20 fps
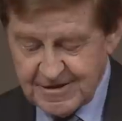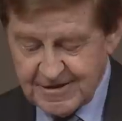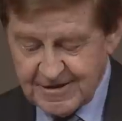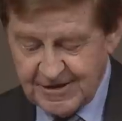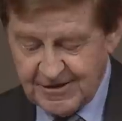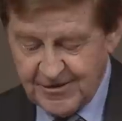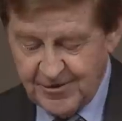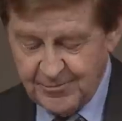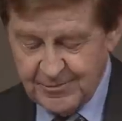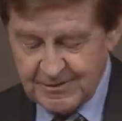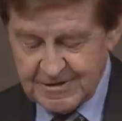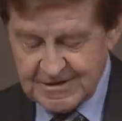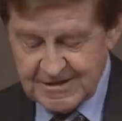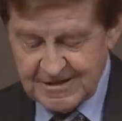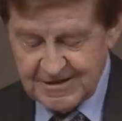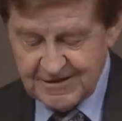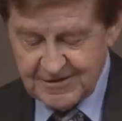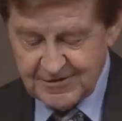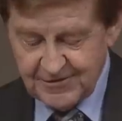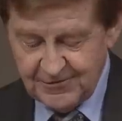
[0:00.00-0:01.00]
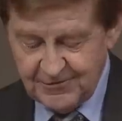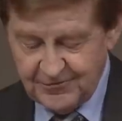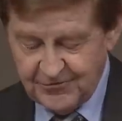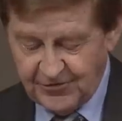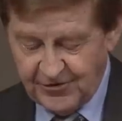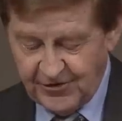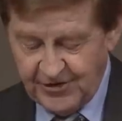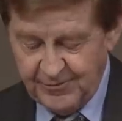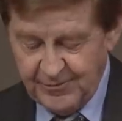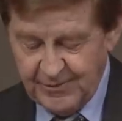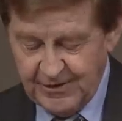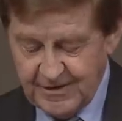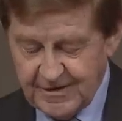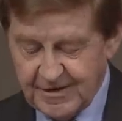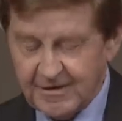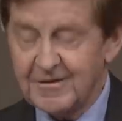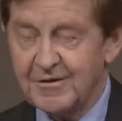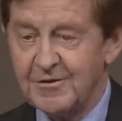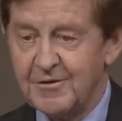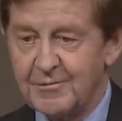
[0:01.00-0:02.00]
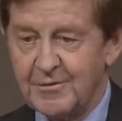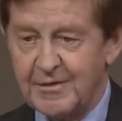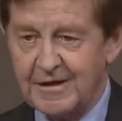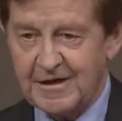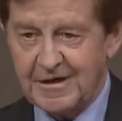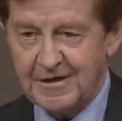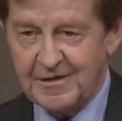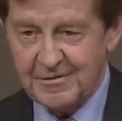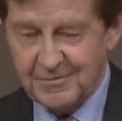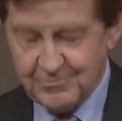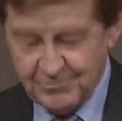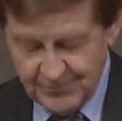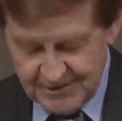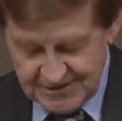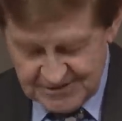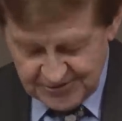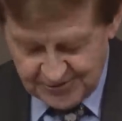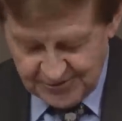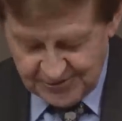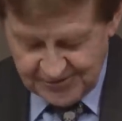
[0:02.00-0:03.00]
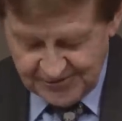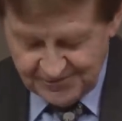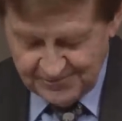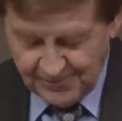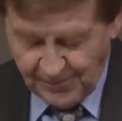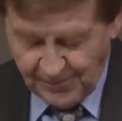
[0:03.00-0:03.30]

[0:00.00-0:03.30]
gekommen sind und freue mich über ihren Besuch.